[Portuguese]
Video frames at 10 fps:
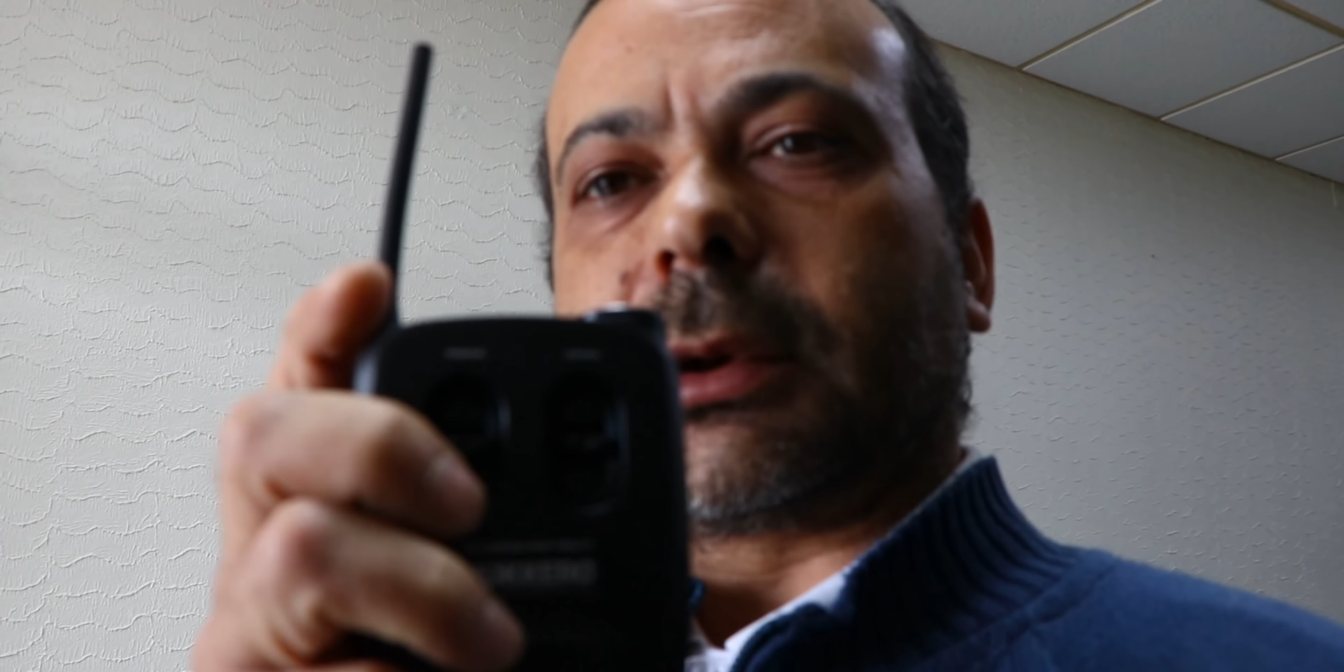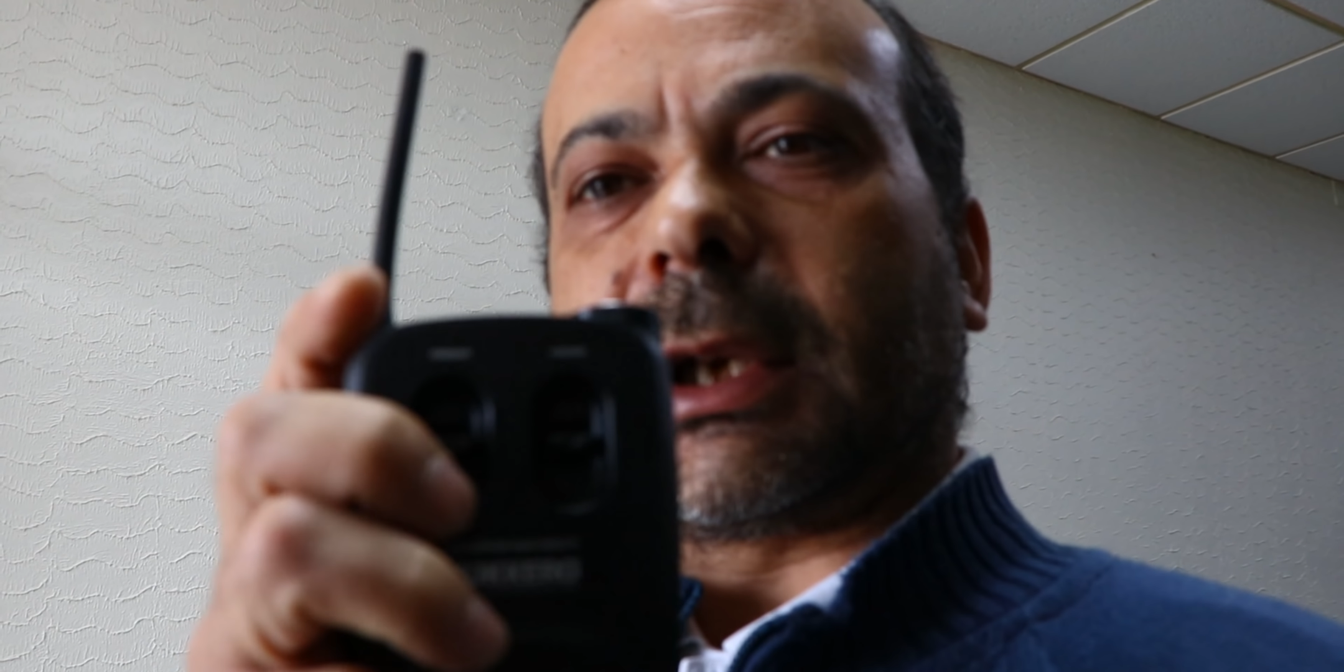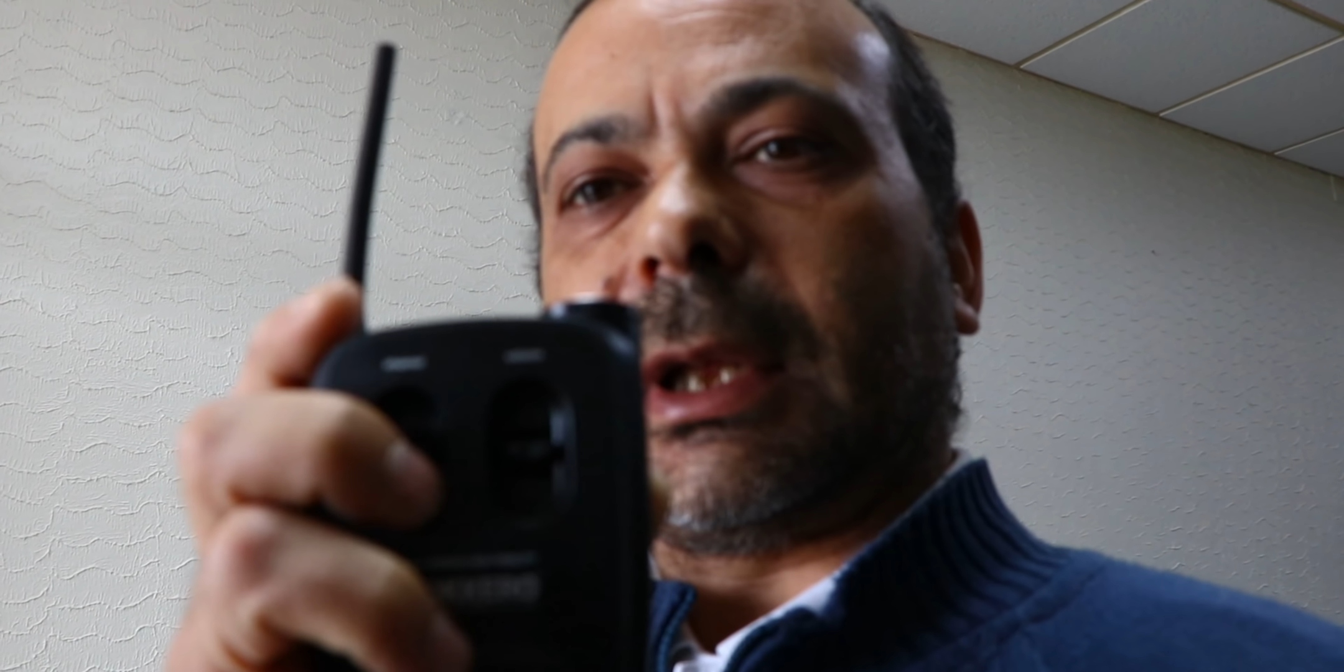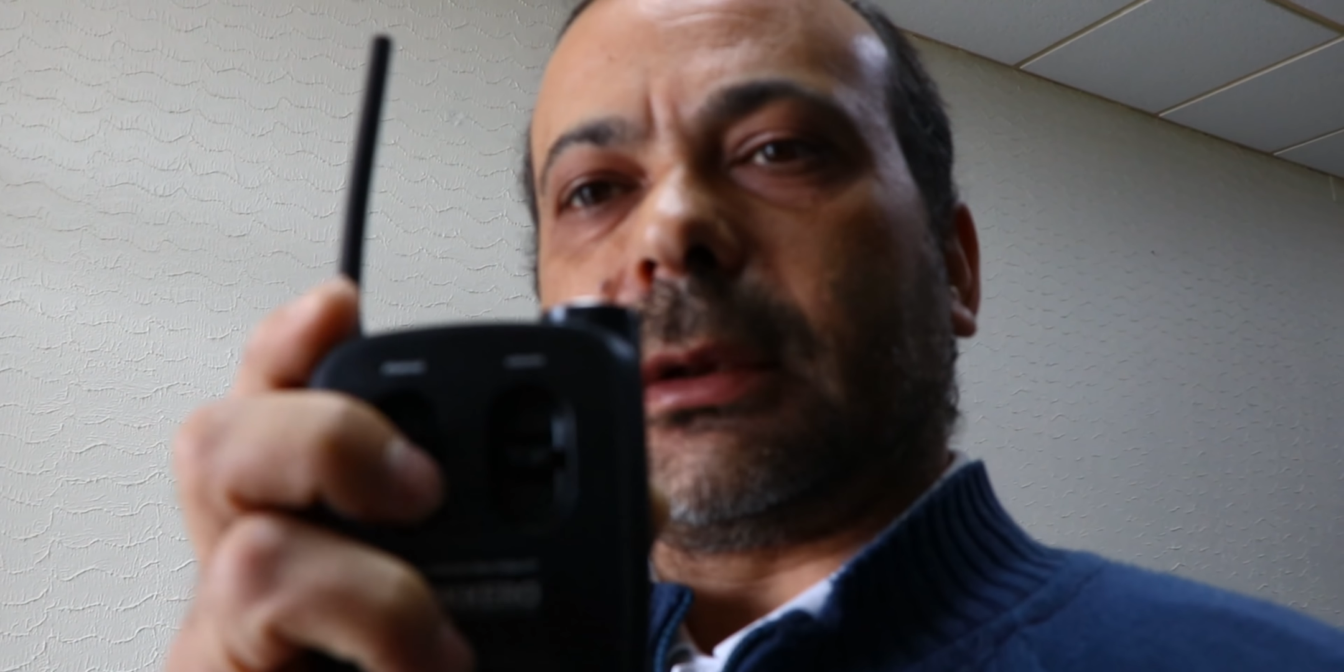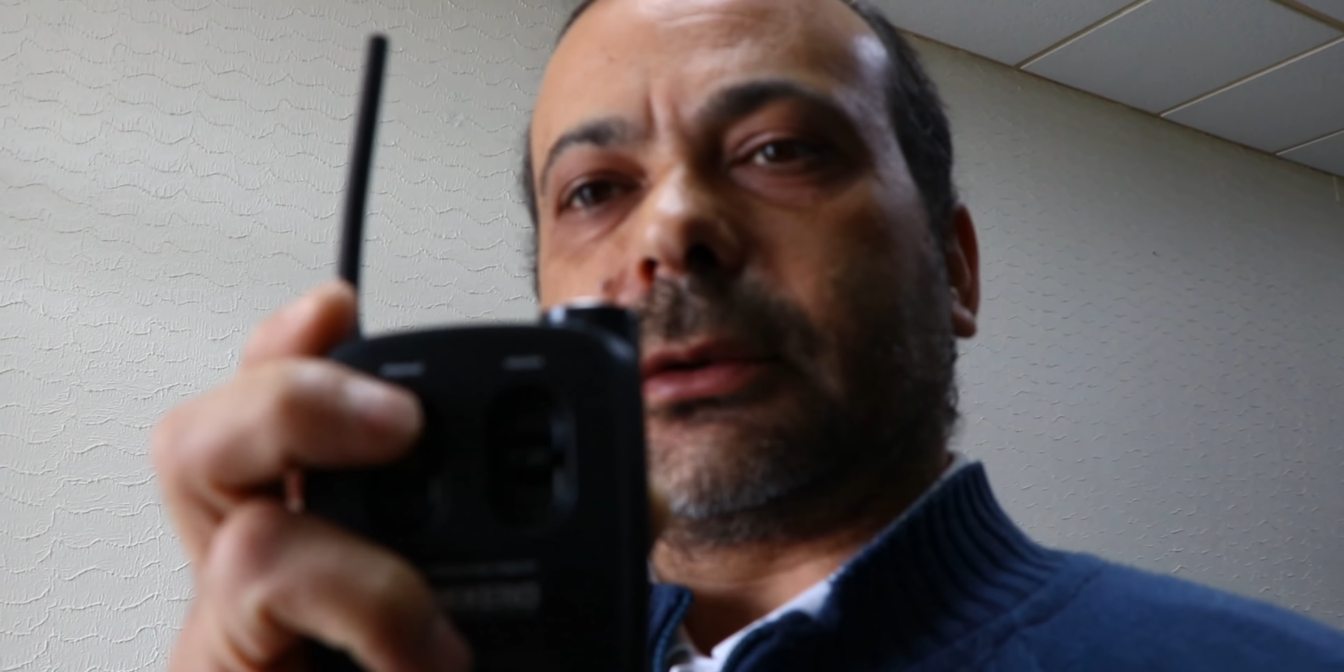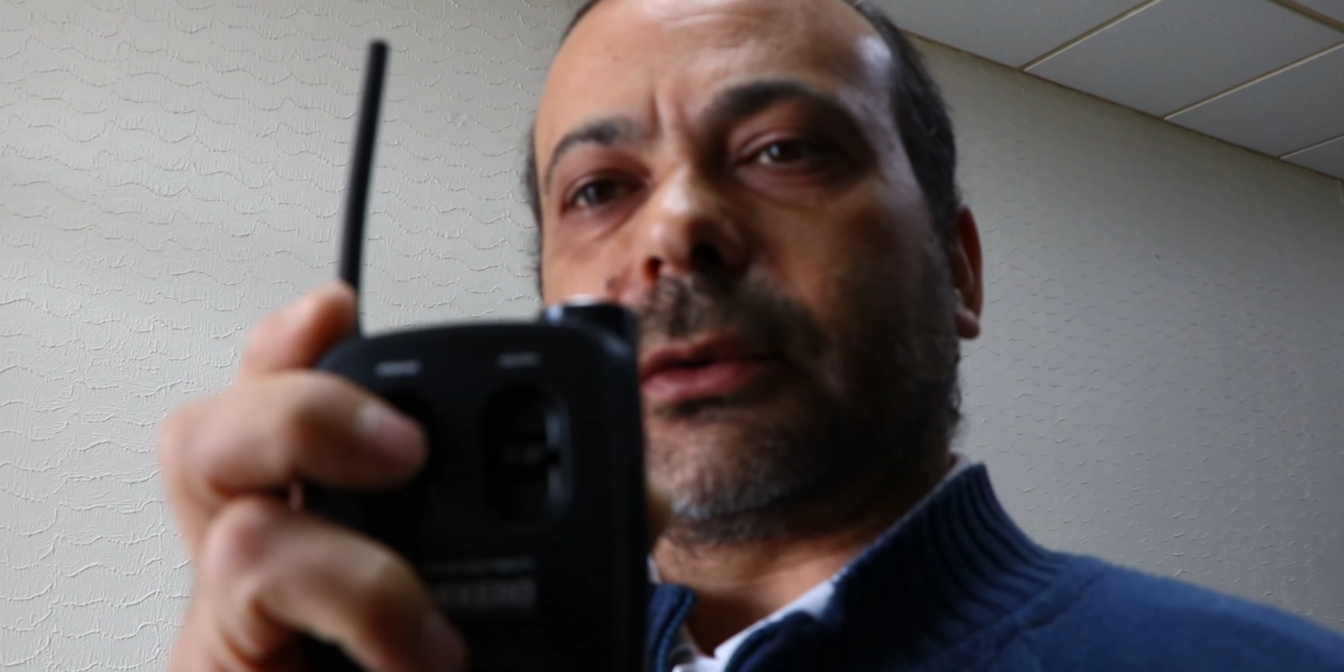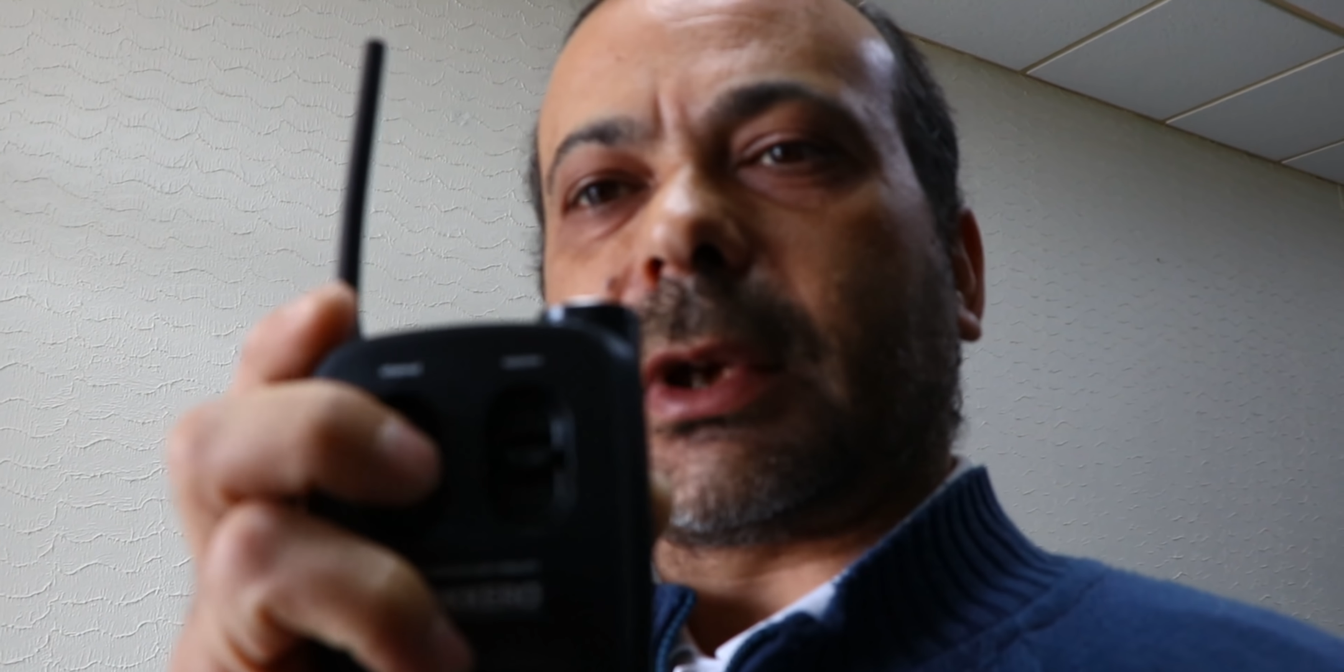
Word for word: canal que tu